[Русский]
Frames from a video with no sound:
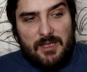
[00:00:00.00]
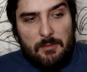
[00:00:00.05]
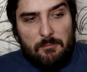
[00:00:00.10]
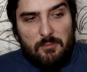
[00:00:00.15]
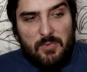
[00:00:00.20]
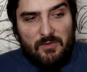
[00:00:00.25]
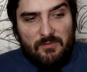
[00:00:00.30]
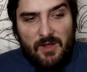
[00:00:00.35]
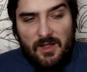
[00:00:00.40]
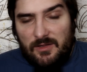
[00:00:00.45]

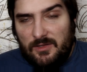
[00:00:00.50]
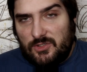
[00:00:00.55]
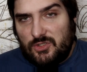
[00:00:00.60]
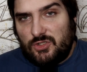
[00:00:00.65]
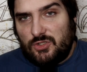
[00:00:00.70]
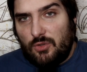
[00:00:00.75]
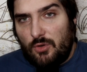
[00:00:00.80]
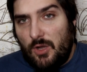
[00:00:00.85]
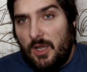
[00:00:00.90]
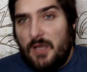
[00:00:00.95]
Там бывало,
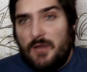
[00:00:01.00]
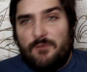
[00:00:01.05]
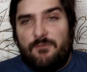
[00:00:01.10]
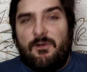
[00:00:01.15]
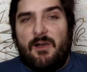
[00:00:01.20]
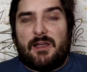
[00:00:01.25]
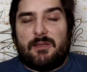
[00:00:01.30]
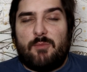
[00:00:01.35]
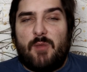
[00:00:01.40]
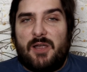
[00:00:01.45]
что
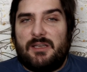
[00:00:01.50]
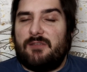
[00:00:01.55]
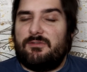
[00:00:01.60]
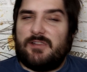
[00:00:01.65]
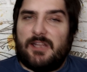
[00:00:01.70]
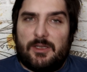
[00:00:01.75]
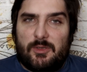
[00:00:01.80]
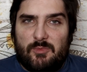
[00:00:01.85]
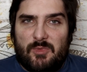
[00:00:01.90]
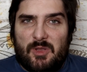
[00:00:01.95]
формально
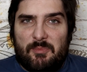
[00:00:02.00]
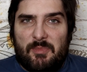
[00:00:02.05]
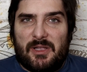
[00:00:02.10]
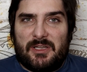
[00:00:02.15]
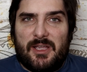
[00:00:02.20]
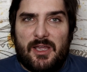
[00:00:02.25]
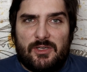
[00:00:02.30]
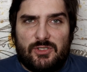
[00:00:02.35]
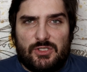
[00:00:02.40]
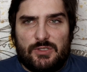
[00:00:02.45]
вторым
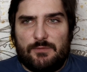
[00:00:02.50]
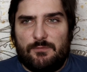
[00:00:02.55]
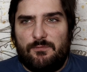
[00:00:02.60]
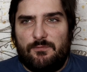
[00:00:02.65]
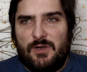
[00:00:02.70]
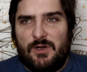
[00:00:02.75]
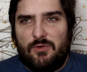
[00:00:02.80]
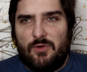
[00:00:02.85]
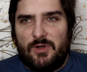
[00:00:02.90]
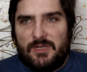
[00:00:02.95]
нападающим
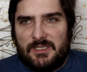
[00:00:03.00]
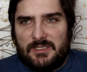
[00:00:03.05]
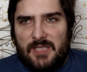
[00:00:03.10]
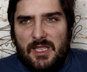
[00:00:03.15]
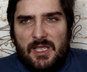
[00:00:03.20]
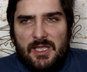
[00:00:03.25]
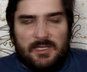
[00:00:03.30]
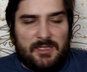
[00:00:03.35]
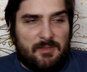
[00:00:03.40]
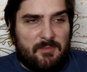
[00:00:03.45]
выходит
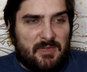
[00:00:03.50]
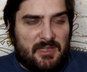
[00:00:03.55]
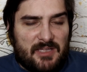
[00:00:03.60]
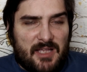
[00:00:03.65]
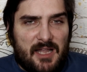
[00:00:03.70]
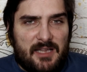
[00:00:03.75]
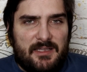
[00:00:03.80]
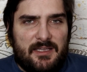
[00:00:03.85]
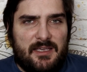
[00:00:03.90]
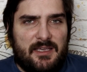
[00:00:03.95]

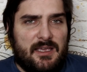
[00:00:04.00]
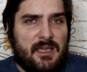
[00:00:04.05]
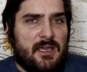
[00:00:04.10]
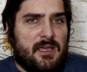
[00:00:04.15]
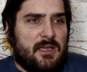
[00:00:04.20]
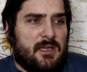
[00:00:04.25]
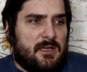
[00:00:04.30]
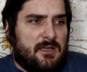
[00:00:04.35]
номинальный